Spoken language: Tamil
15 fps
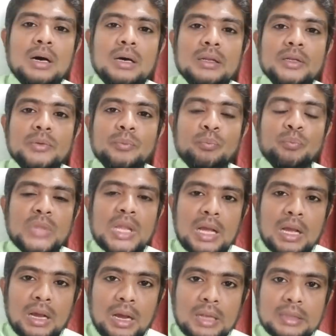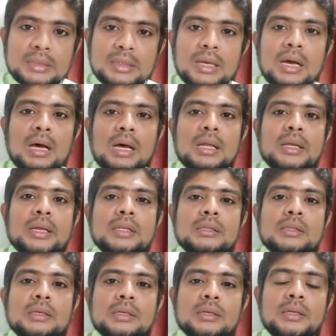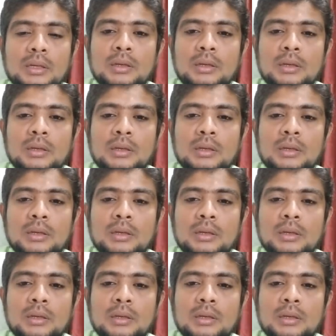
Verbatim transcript: ஆலயம் அந்த ஆலயத்தை